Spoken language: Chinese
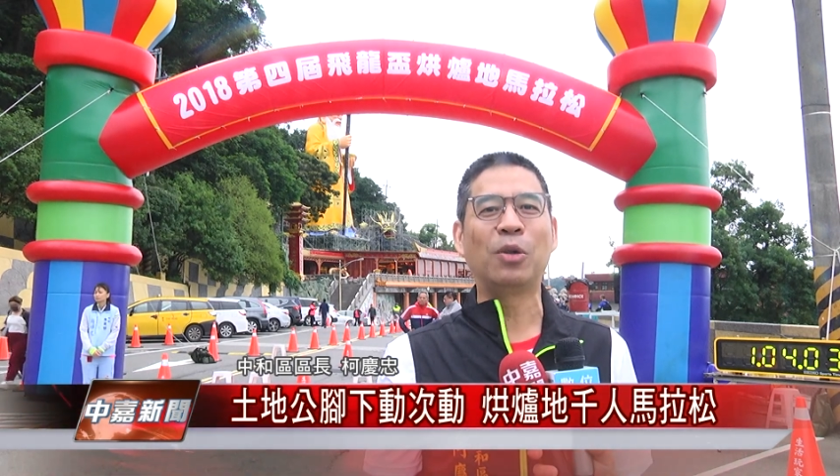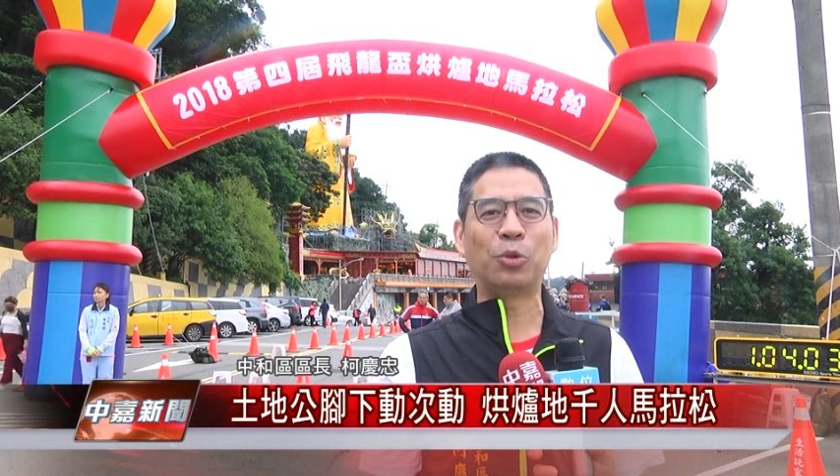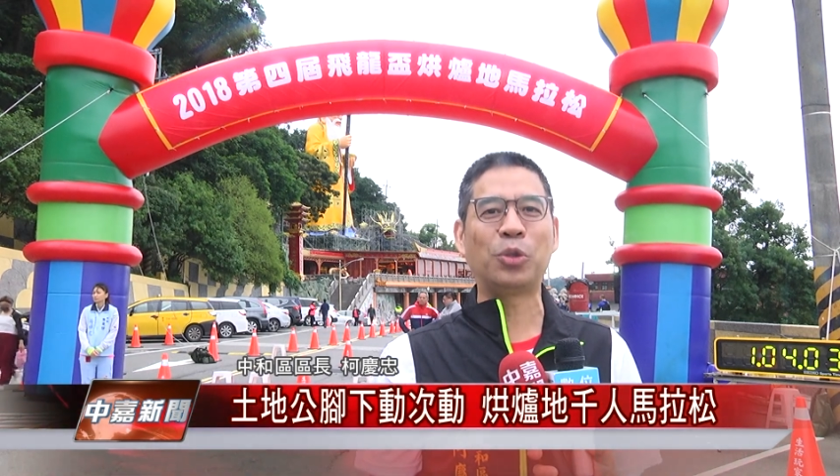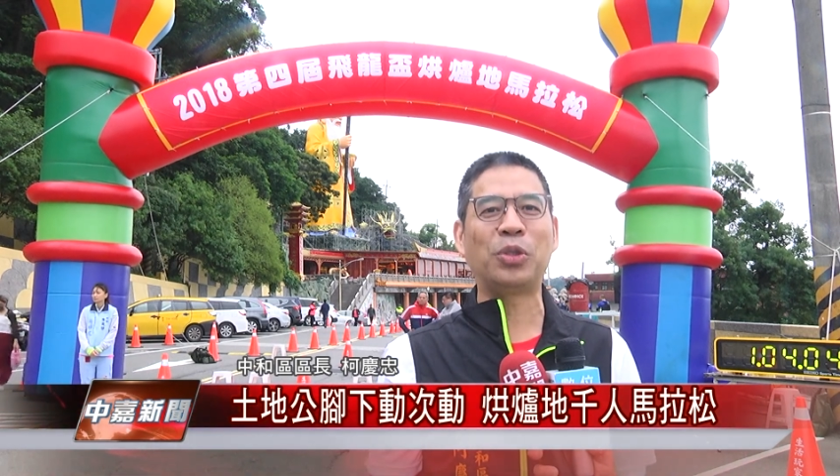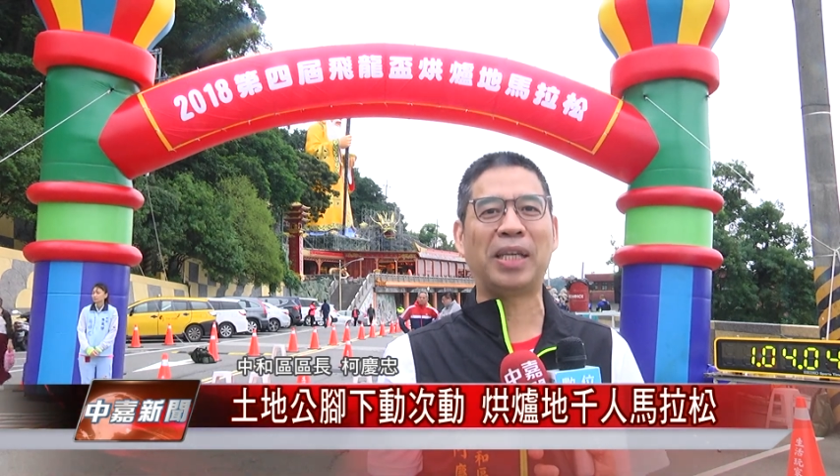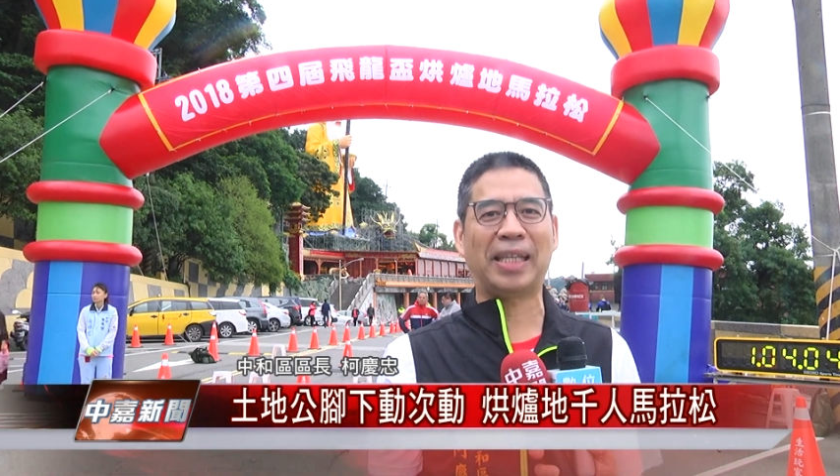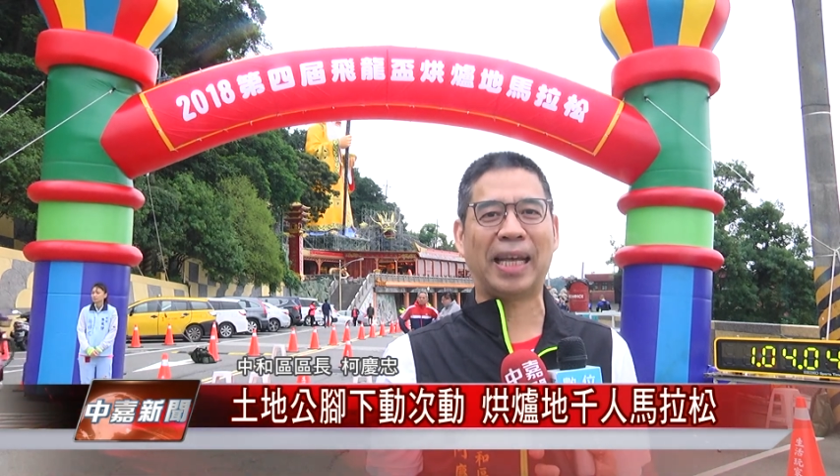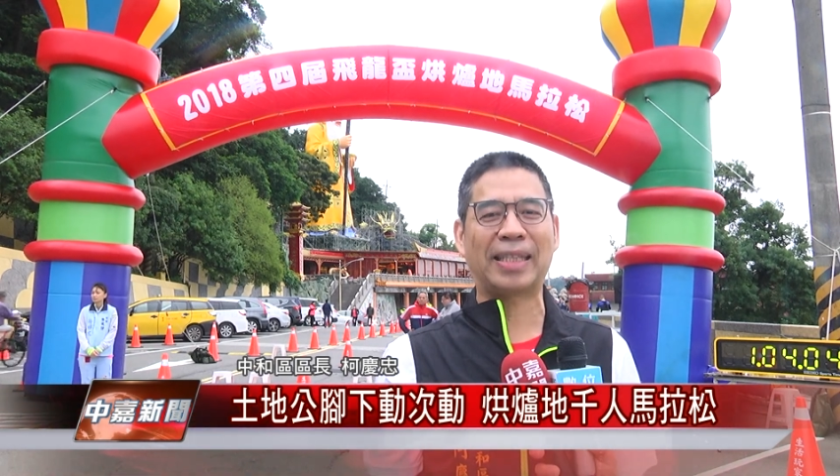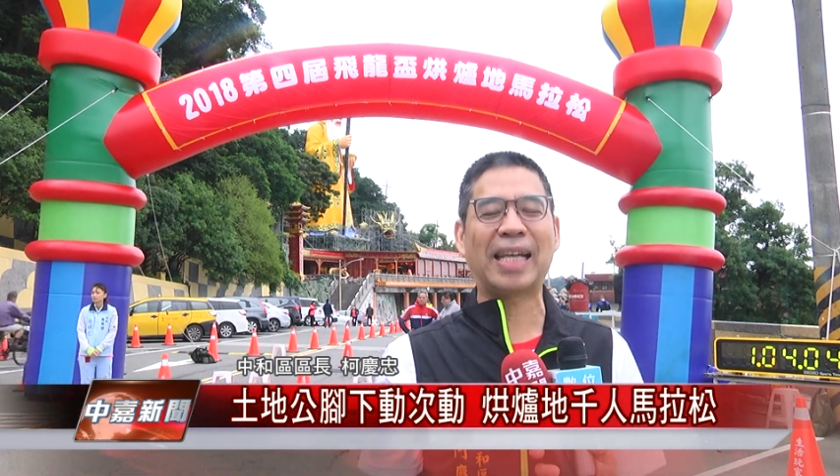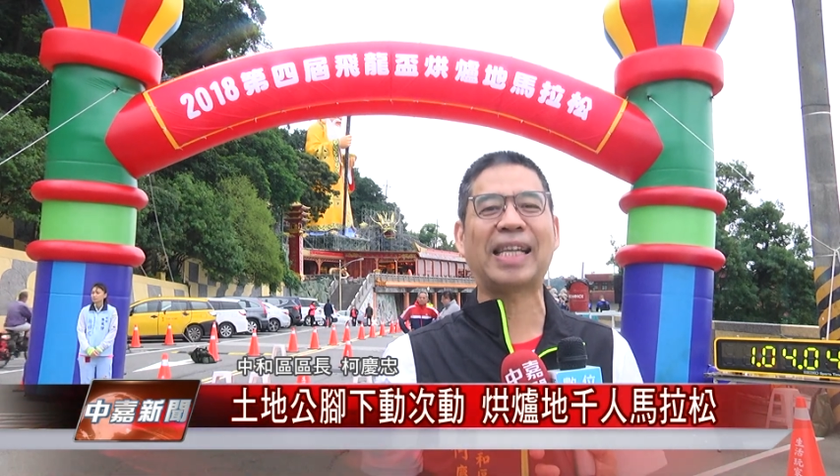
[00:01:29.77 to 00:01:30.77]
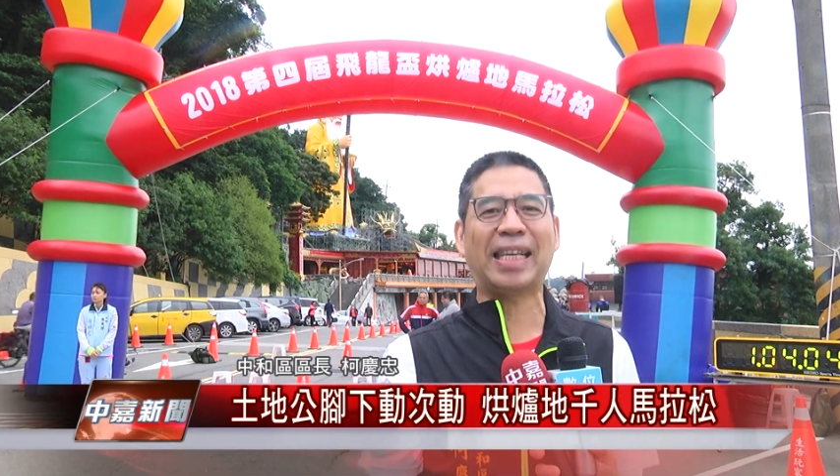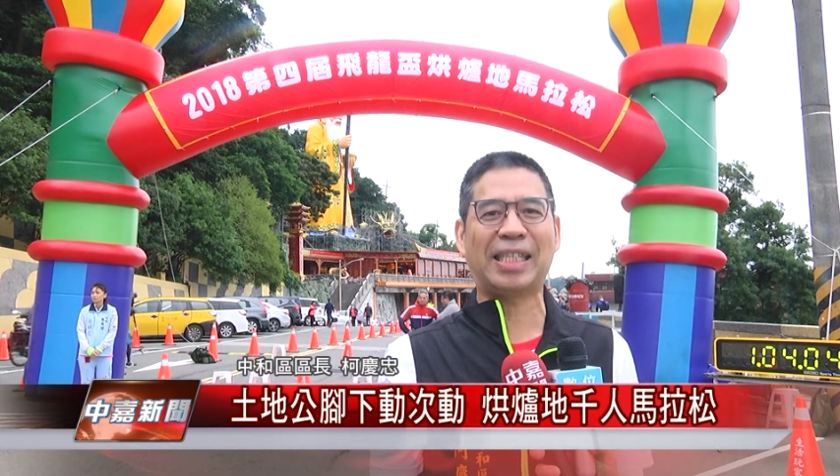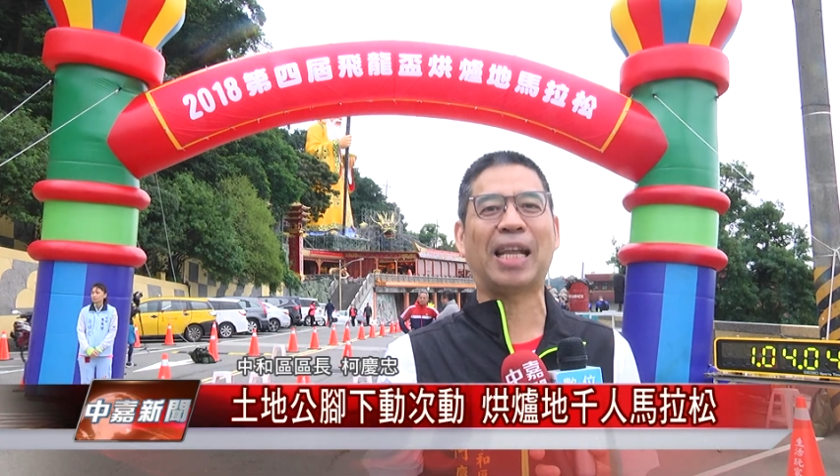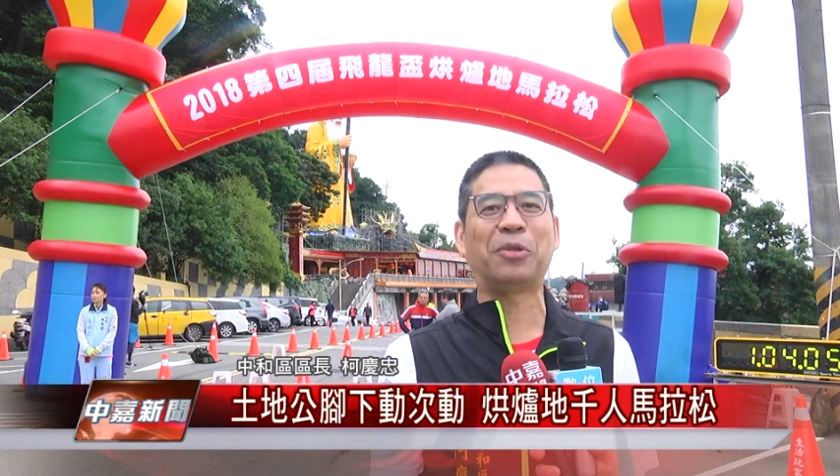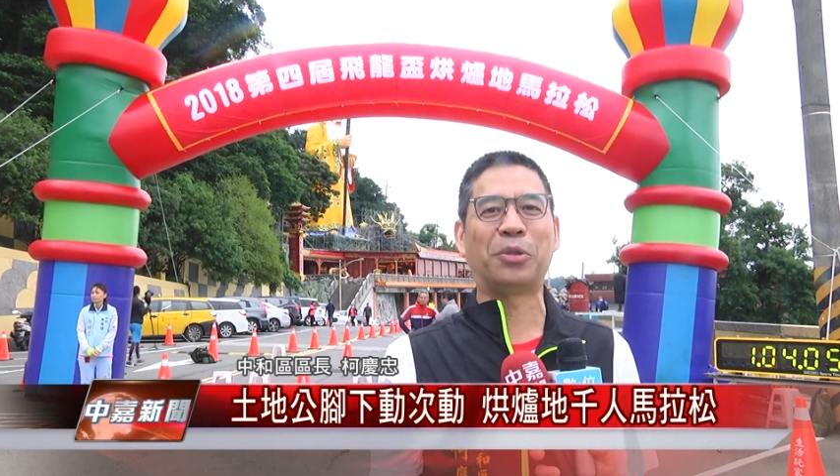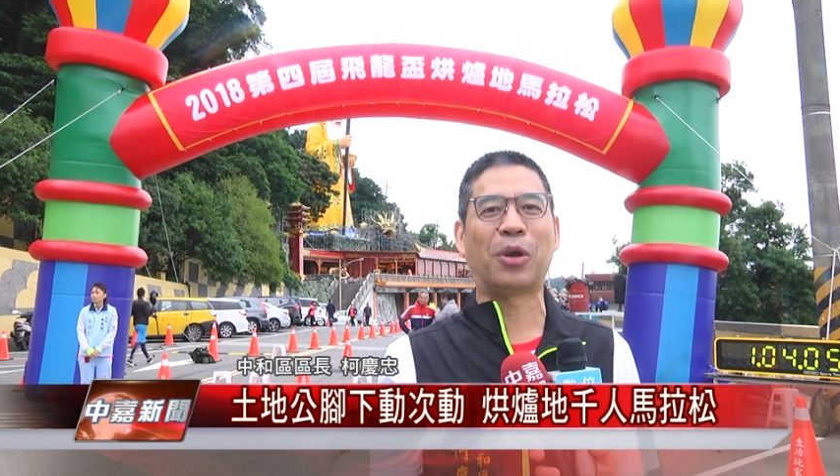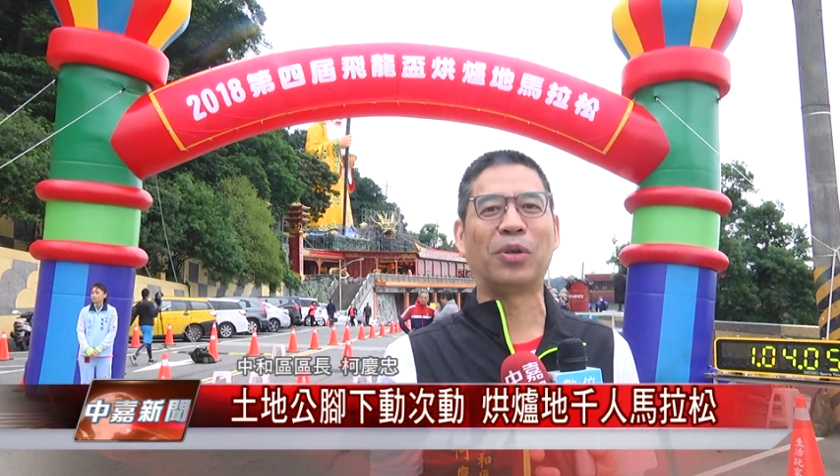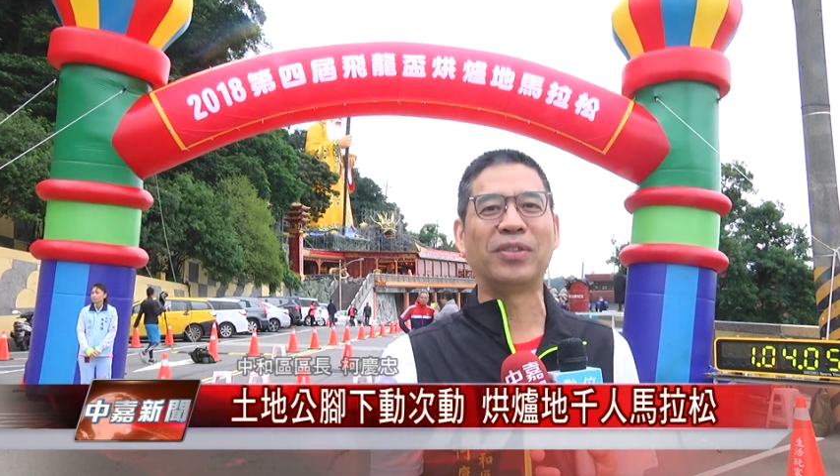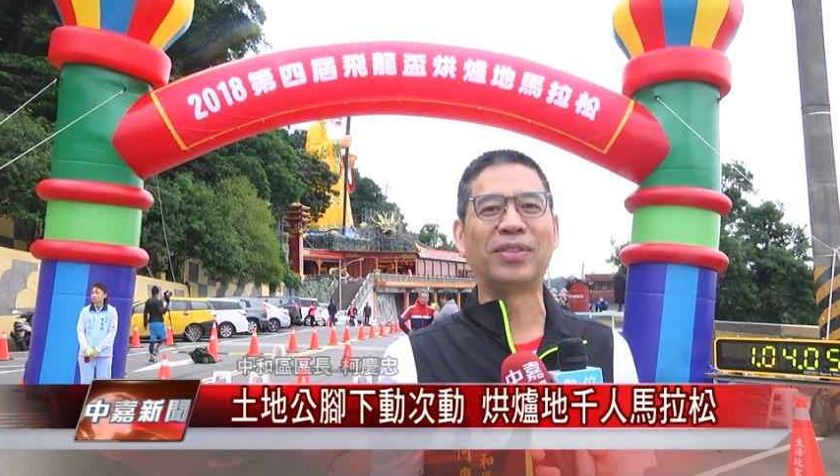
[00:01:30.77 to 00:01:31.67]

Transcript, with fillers: 呼吁大家一起来运动。